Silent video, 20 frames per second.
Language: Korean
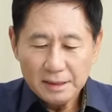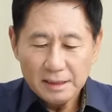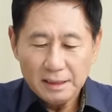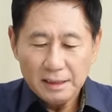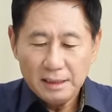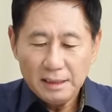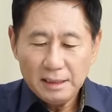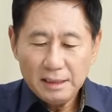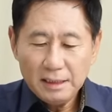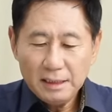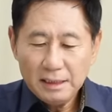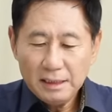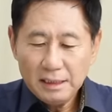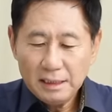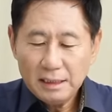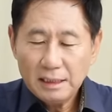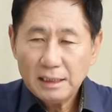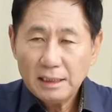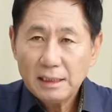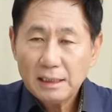
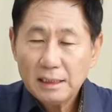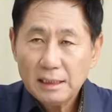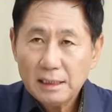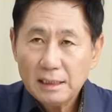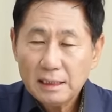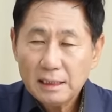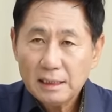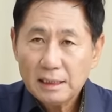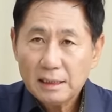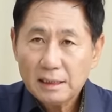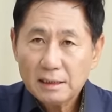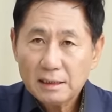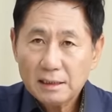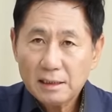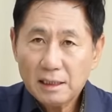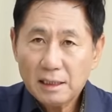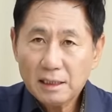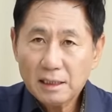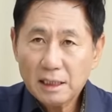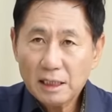이
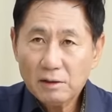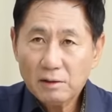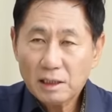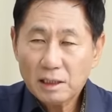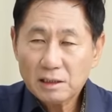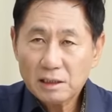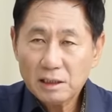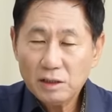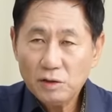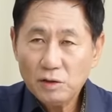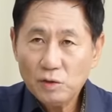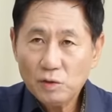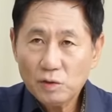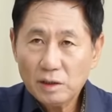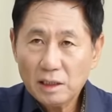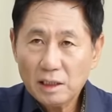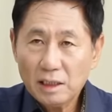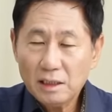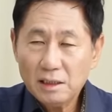친한계와 친윤계